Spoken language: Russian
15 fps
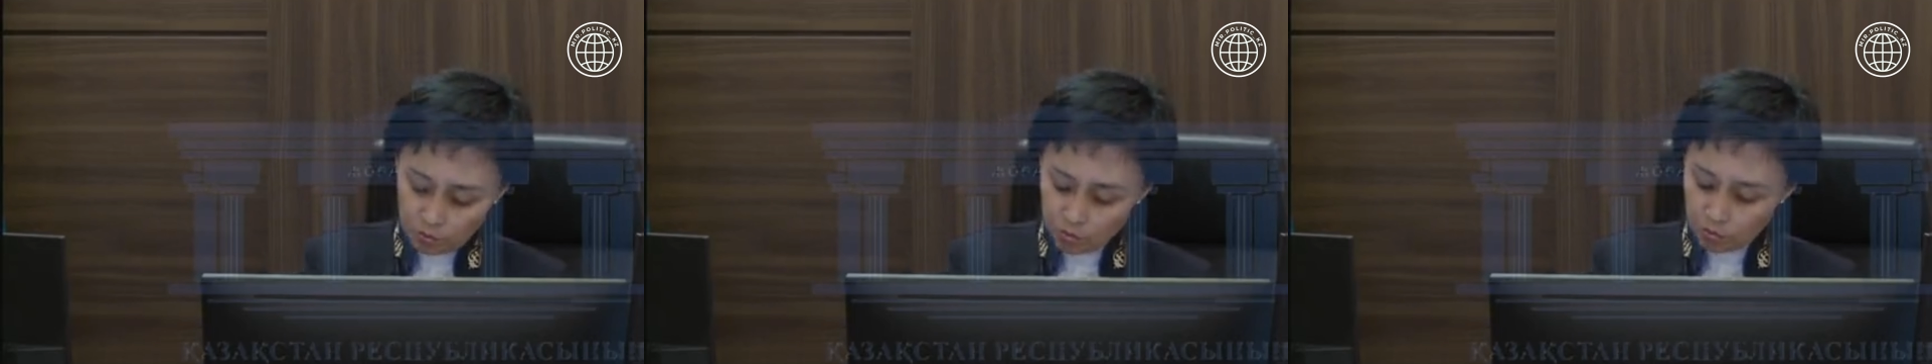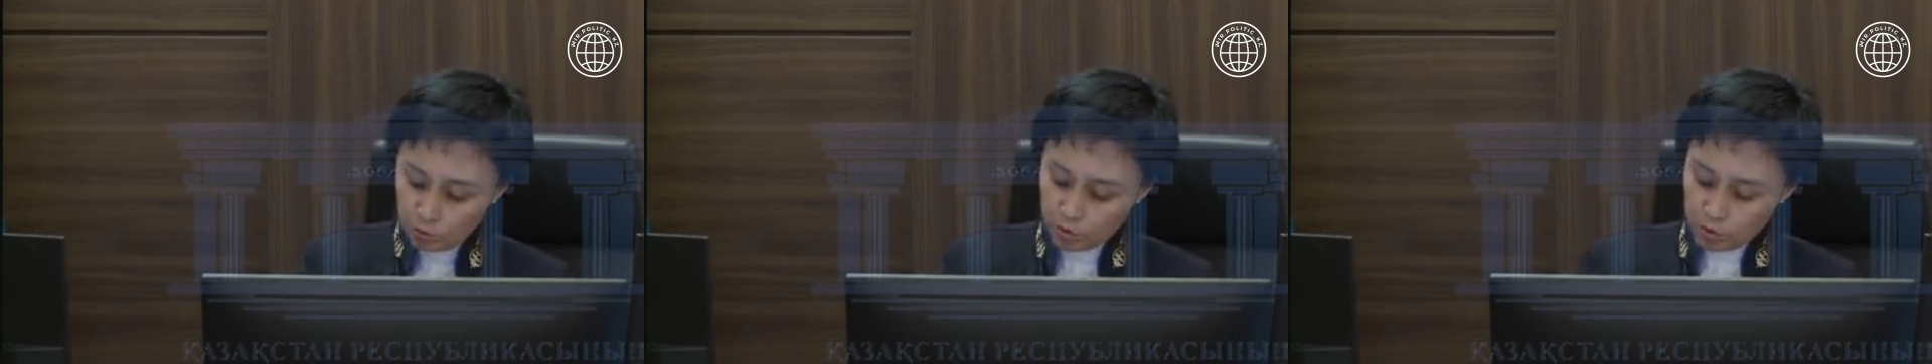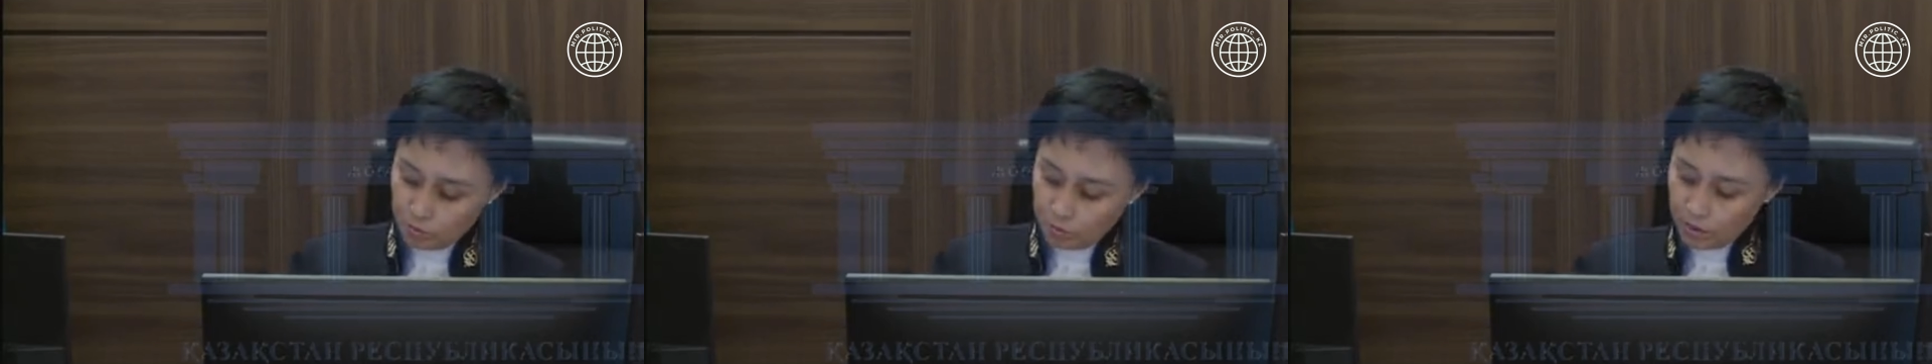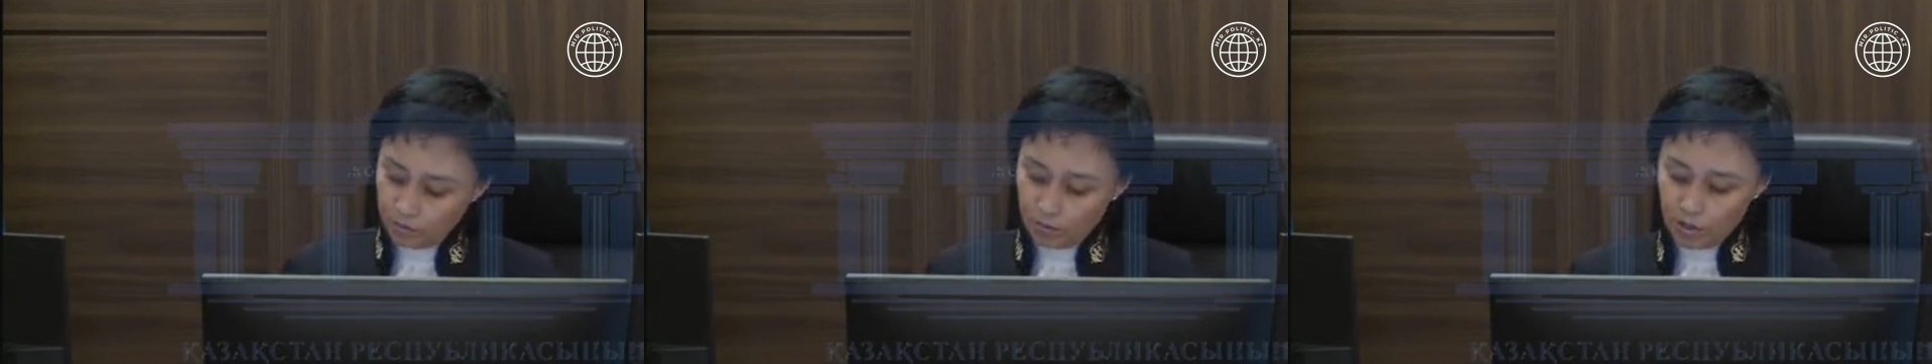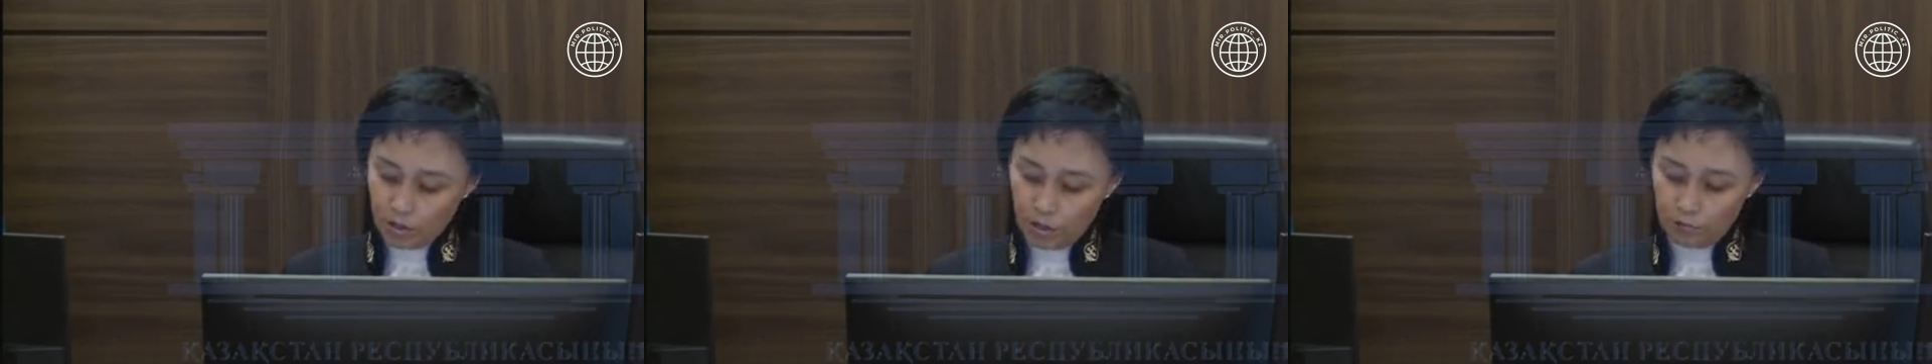после
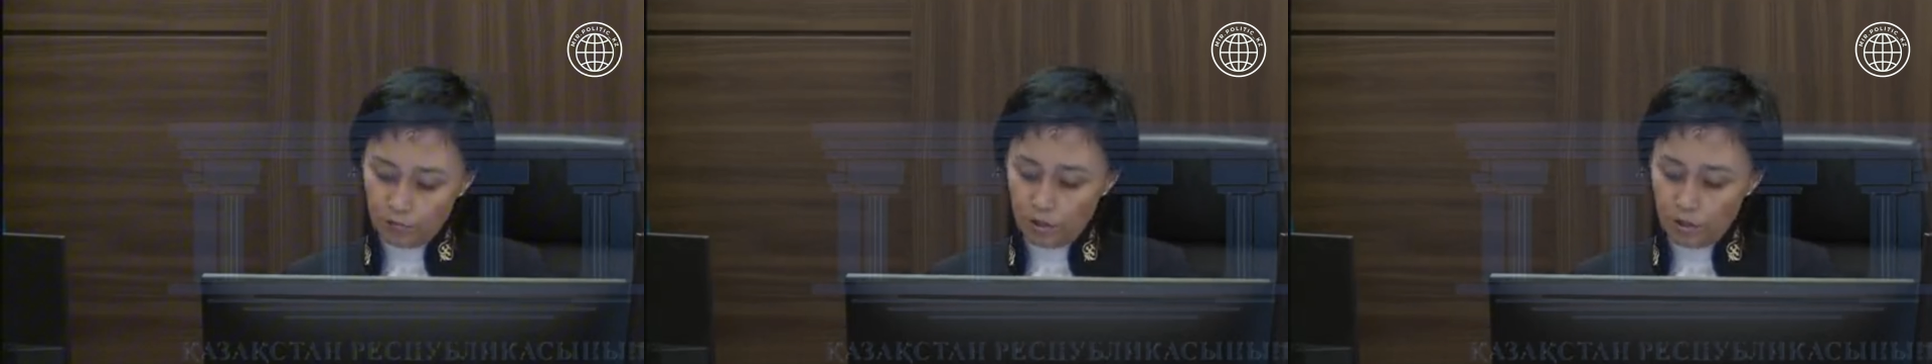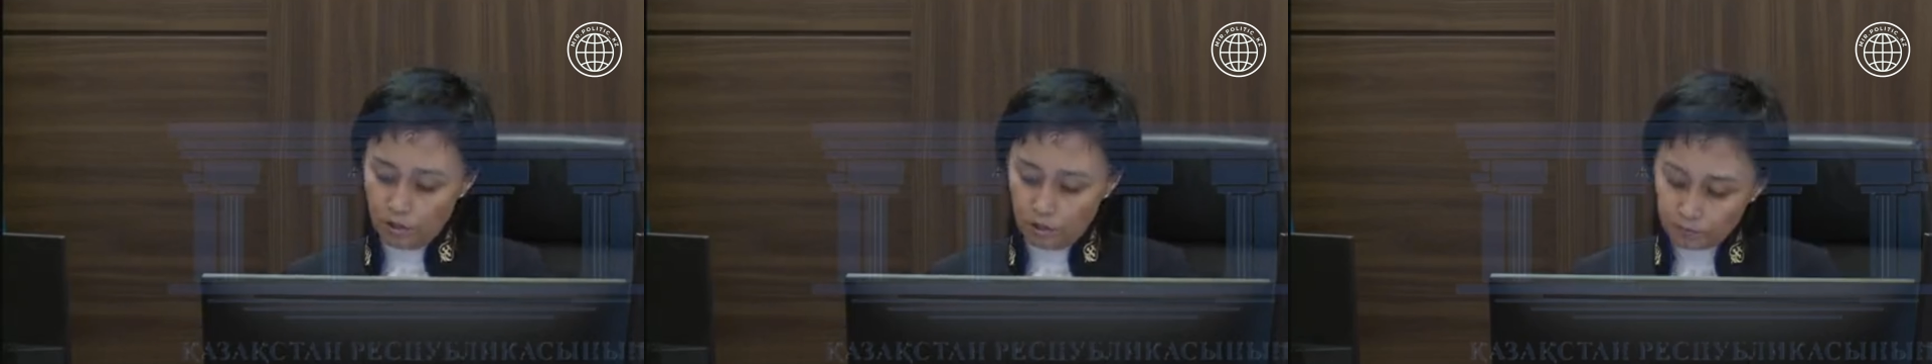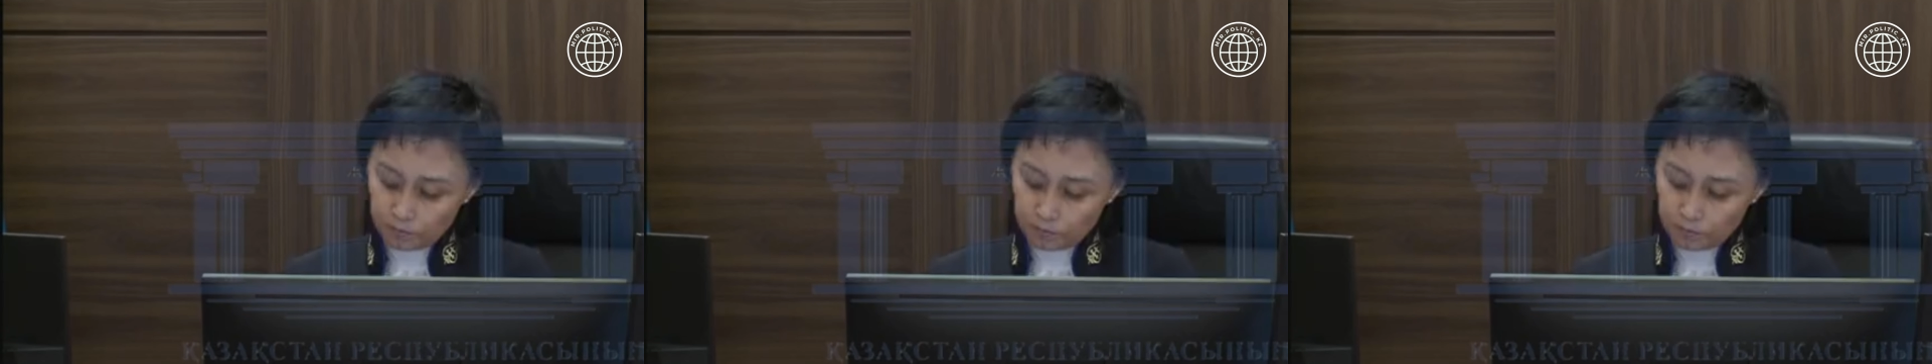предъявления обвинения –